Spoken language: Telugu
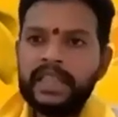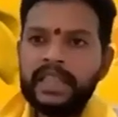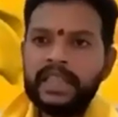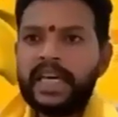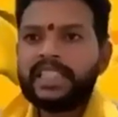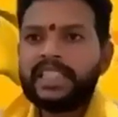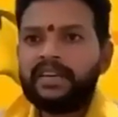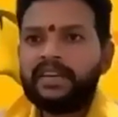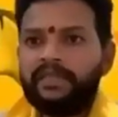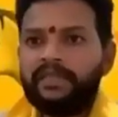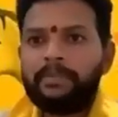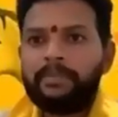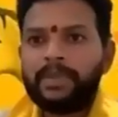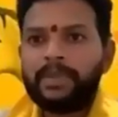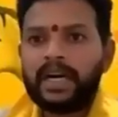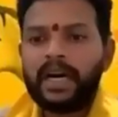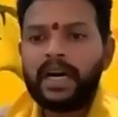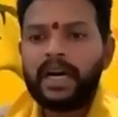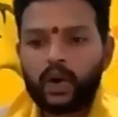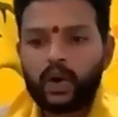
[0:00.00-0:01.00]

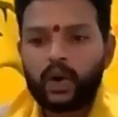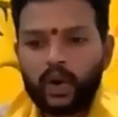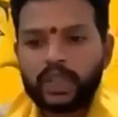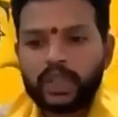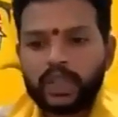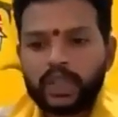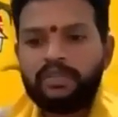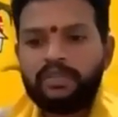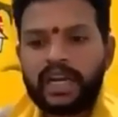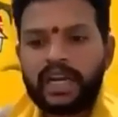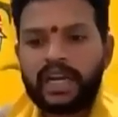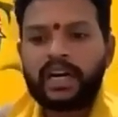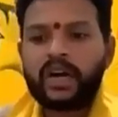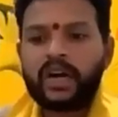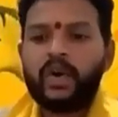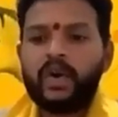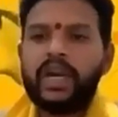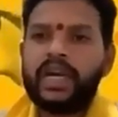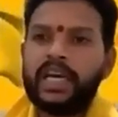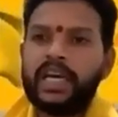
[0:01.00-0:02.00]
దేశవ్యాప్తంగా రోజువారీ
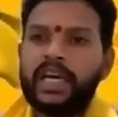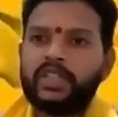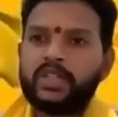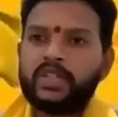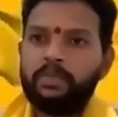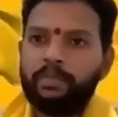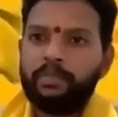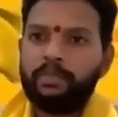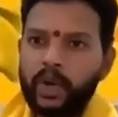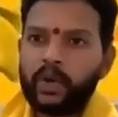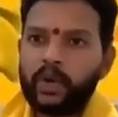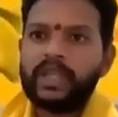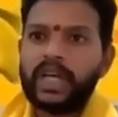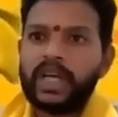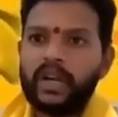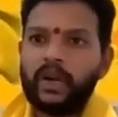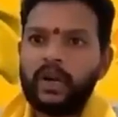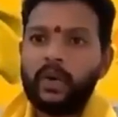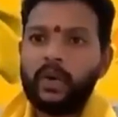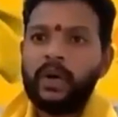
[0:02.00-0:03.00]
కరోనా కేసులు
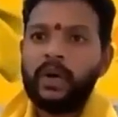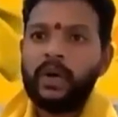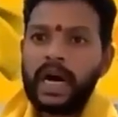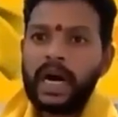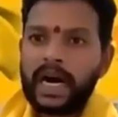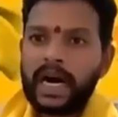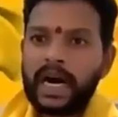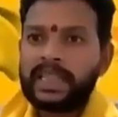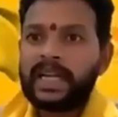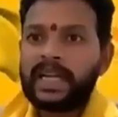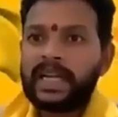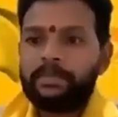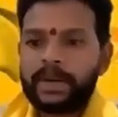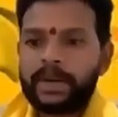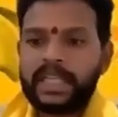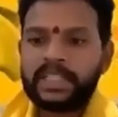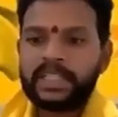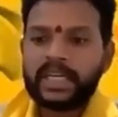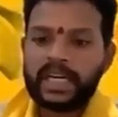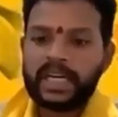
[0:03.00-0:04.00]
పెరుగుదలలో
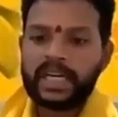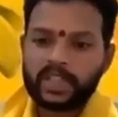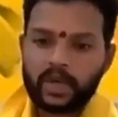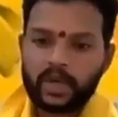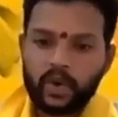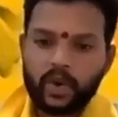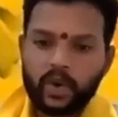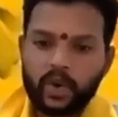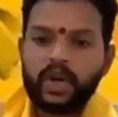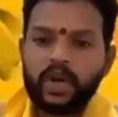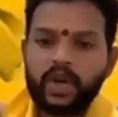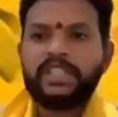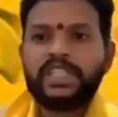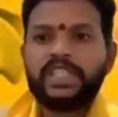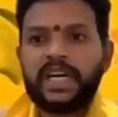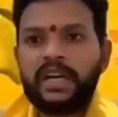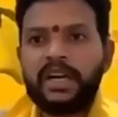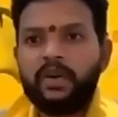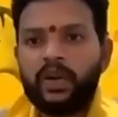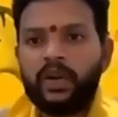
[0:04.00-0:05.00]
ఆంధ్రప్రదేశ్ రాష్ట్రం రెండవ
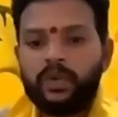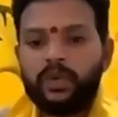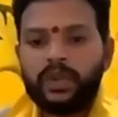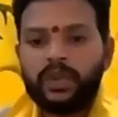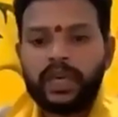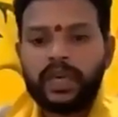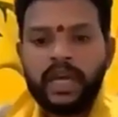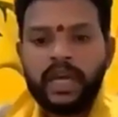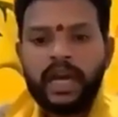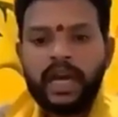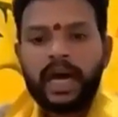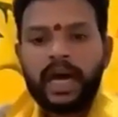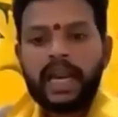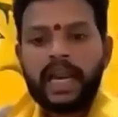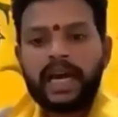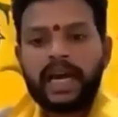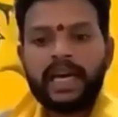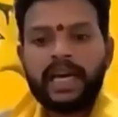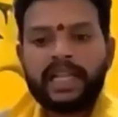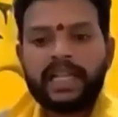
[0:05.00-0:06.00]
స్థానంలో ఉంది
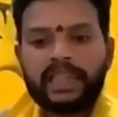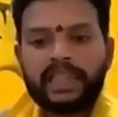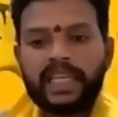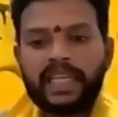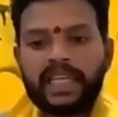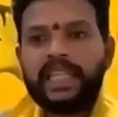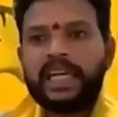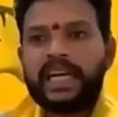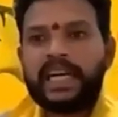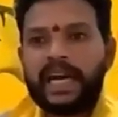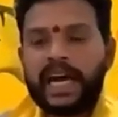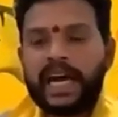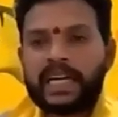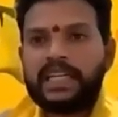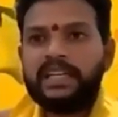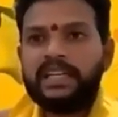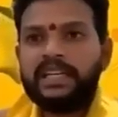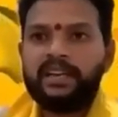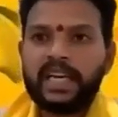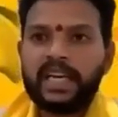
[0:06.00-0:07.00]
అలాగే అత్యధిక
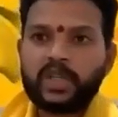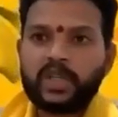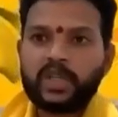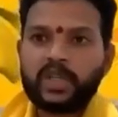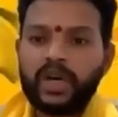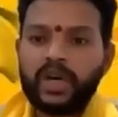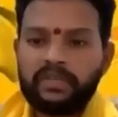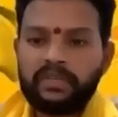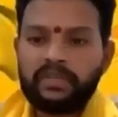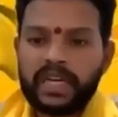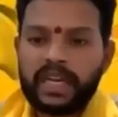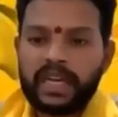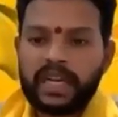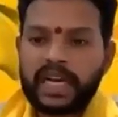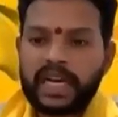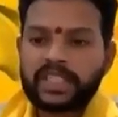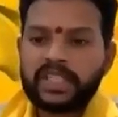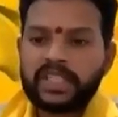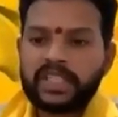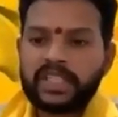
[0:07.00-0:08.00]
యాక్టివ్ కేసులు ఉన్నటువంటి
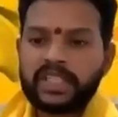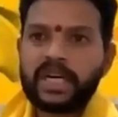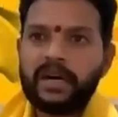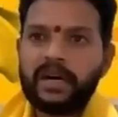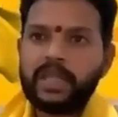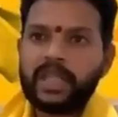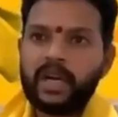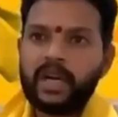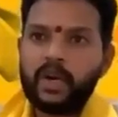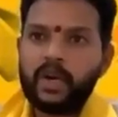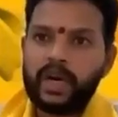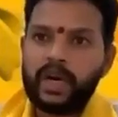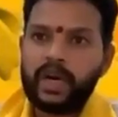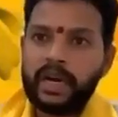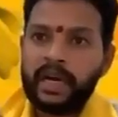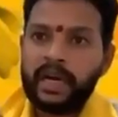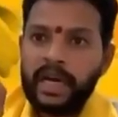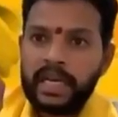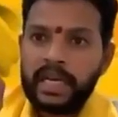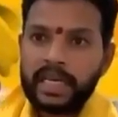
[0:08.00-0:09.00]
రాష్ట్ర జాబితాలో కూడా
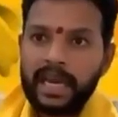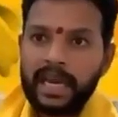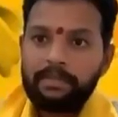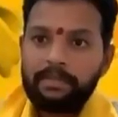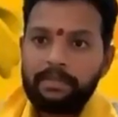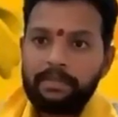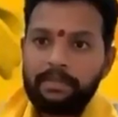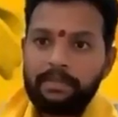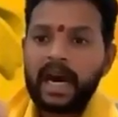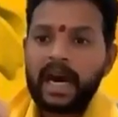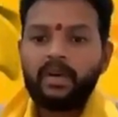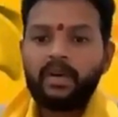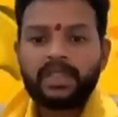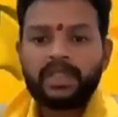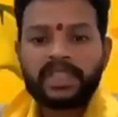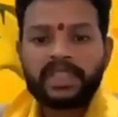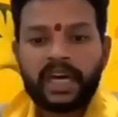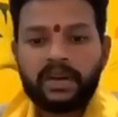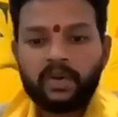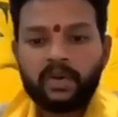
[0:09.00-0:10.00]
ఏపీ ఆరవ
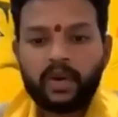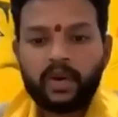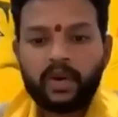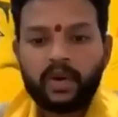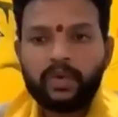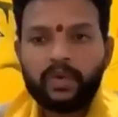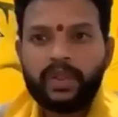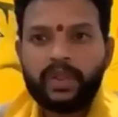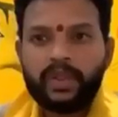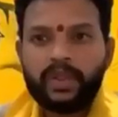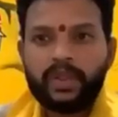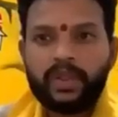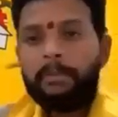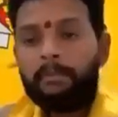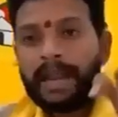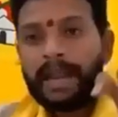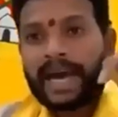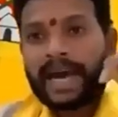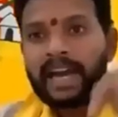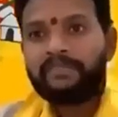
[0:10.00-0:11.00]
స్థానంలో ఉంది
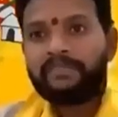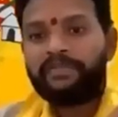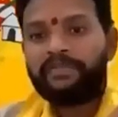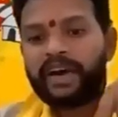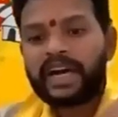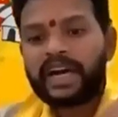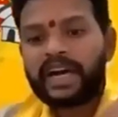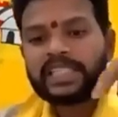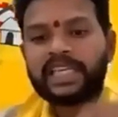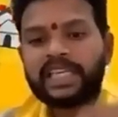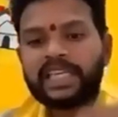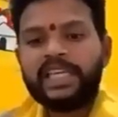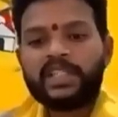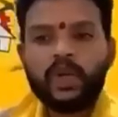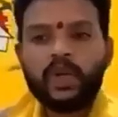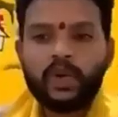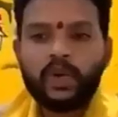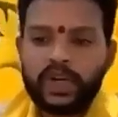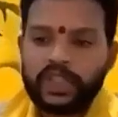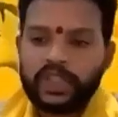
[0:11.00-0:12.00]
బ్లాక్ ఫంగస్ కేసుల
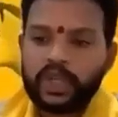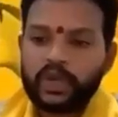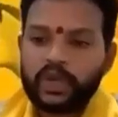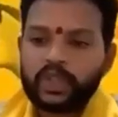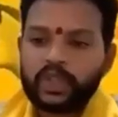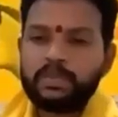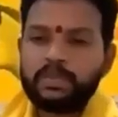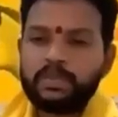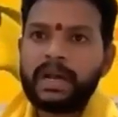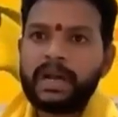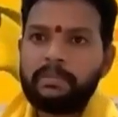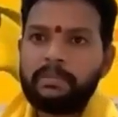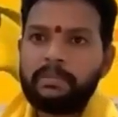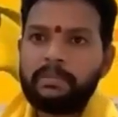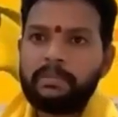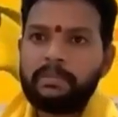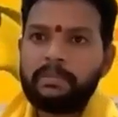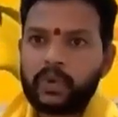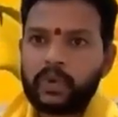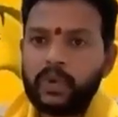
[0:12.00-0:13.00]
గురించి ఈ రోజు మనం
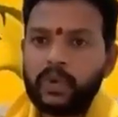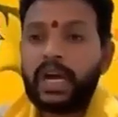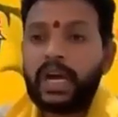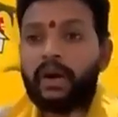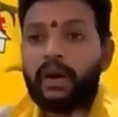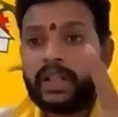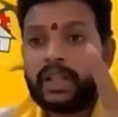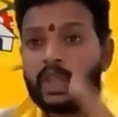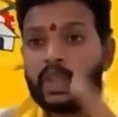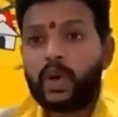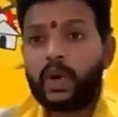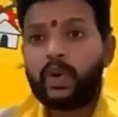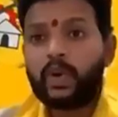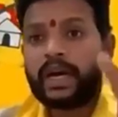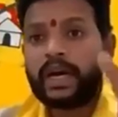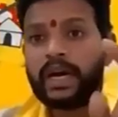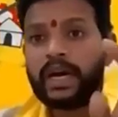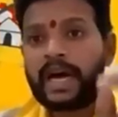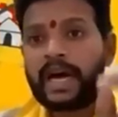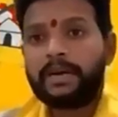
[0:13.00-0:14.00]
మాట్లాడుకుంటున్నాం అందులో కూడా
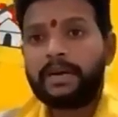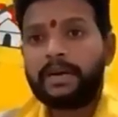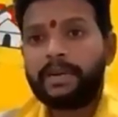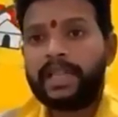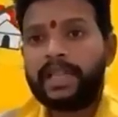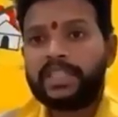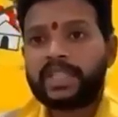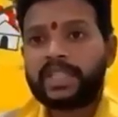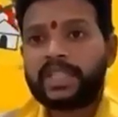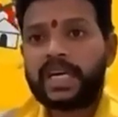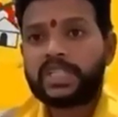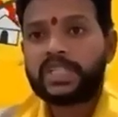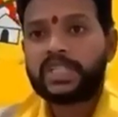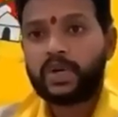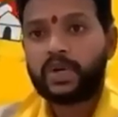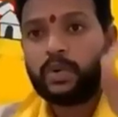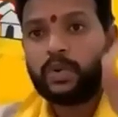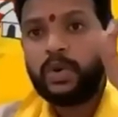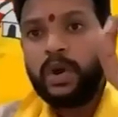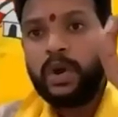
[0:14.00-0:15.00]
ఆంధ్రప్రదేశ్
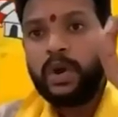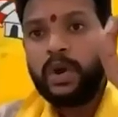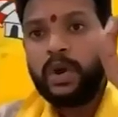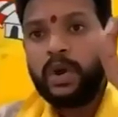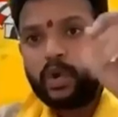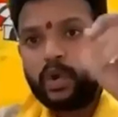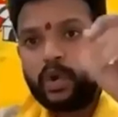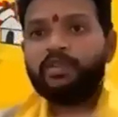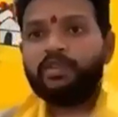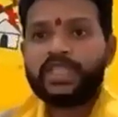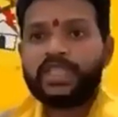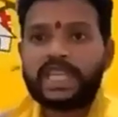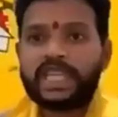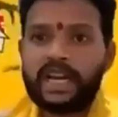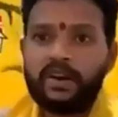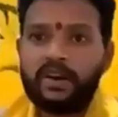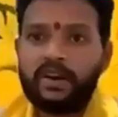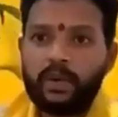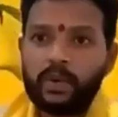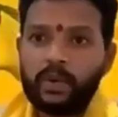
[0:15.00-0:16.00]
రాష్ట్రం మూడవ
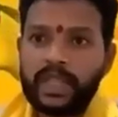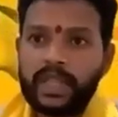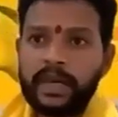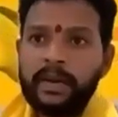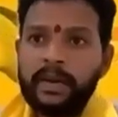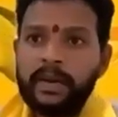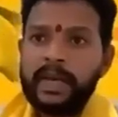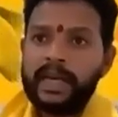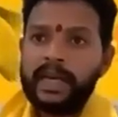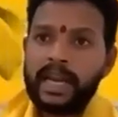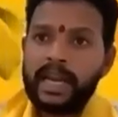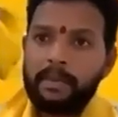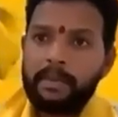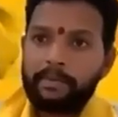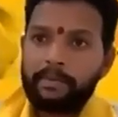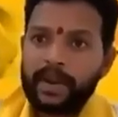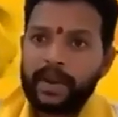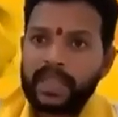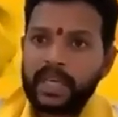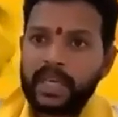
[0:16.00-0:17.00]
స్థానంలో ఉంది ఇలా
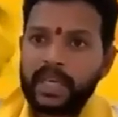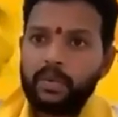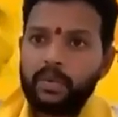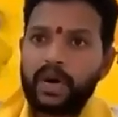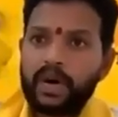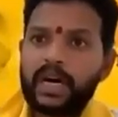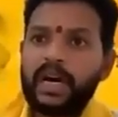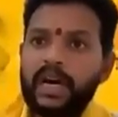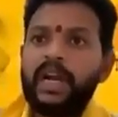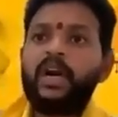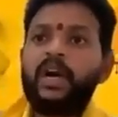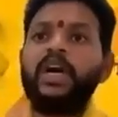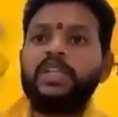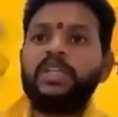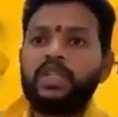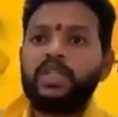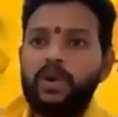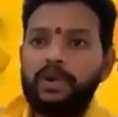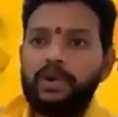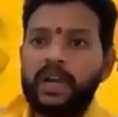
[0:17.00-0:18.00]
ప్రతి ఒక్క రికార్డ్స్
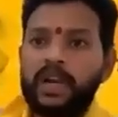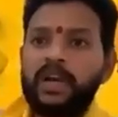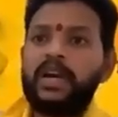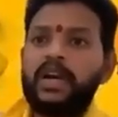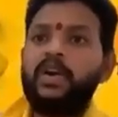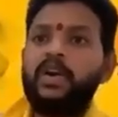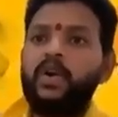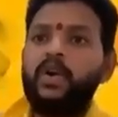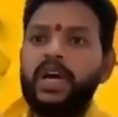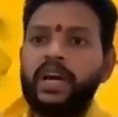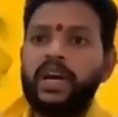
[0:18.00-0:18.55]
లో మనం కరోనా